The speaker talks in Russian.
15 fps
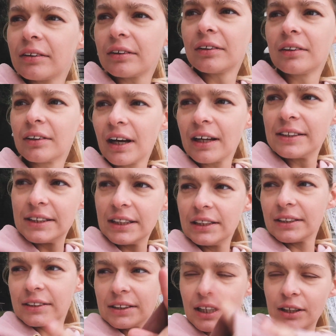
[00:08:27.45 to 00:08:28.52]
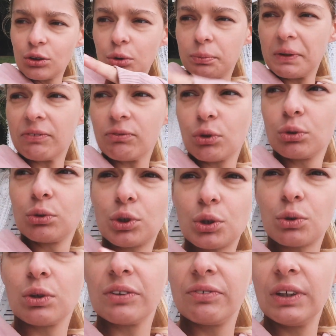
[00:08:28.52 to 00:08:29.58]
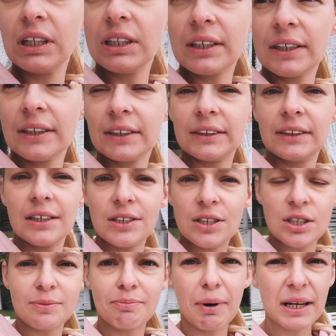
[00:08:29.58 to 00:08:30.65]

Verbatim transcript: а, отдельно стоит тут прям в углу школы ветра. Здесь есть